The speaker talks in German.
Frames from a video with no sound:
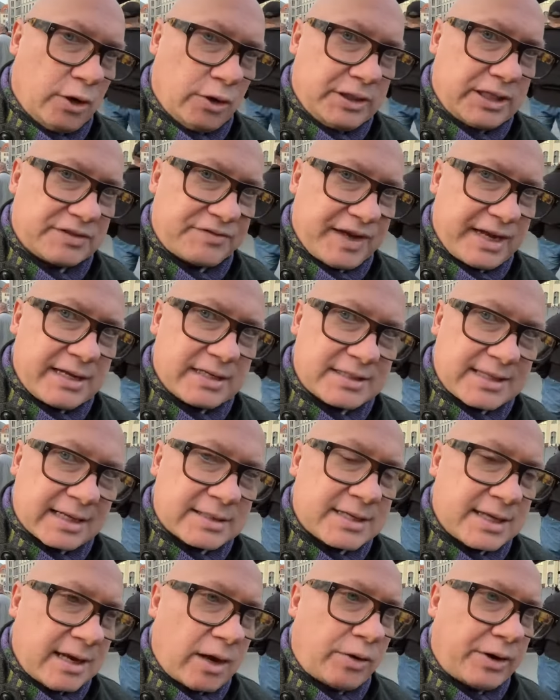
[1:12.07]
Und deswegen ist
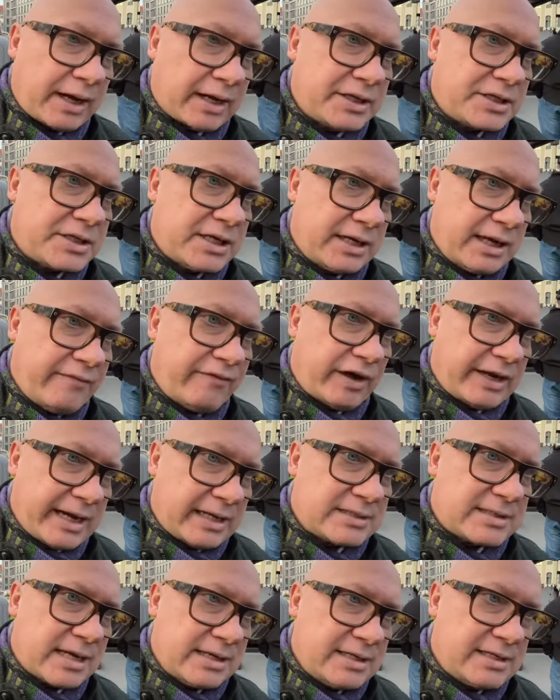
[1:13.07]
das genau der Richtige, den wir
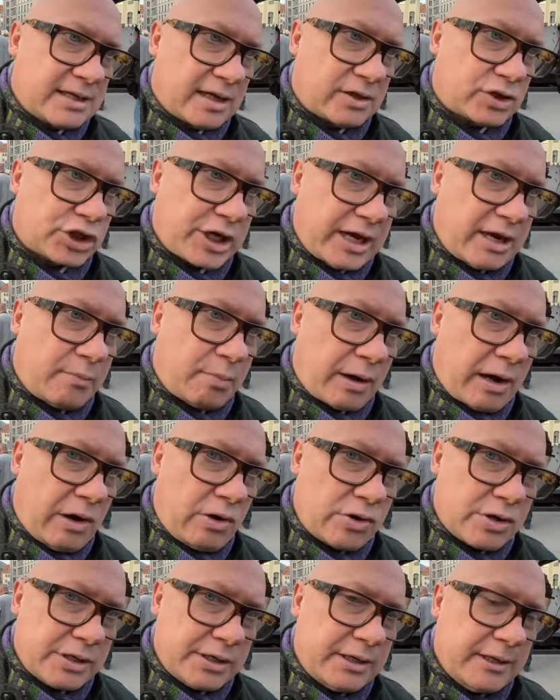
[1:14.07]
jetzt an dieser Stelle
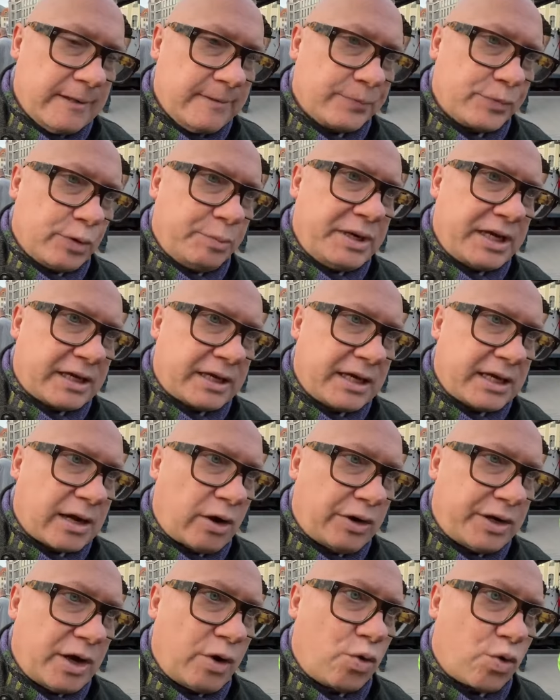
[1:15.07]
brauchen, um den Krieg
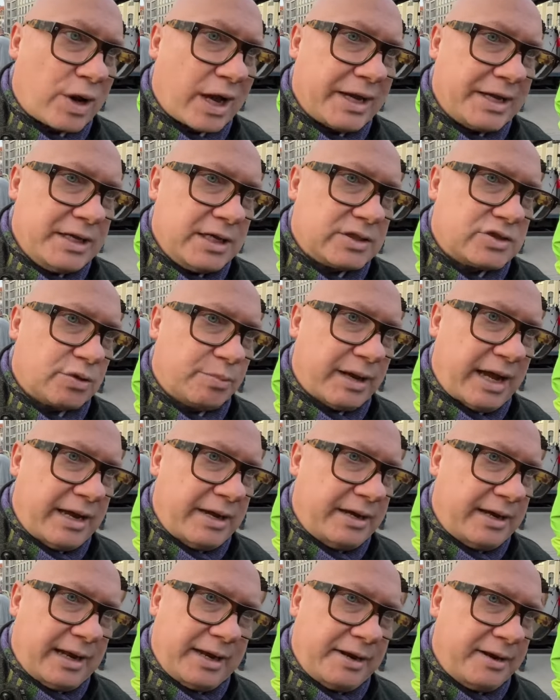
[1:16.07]
auch in der Ukraine zu
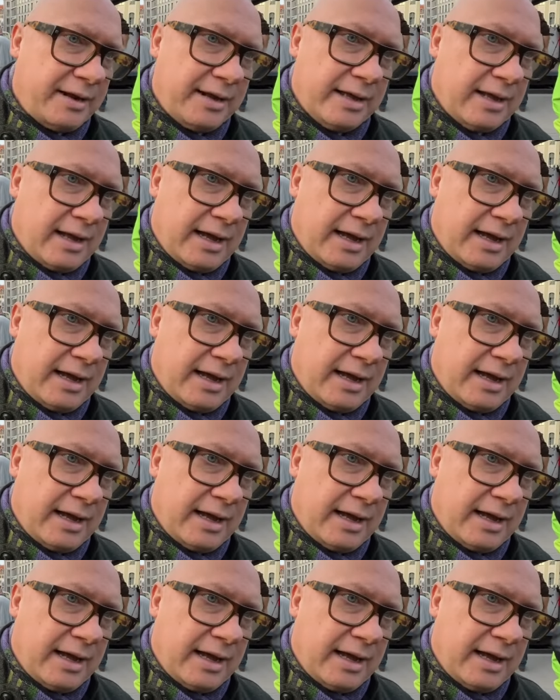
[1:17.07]
beenden.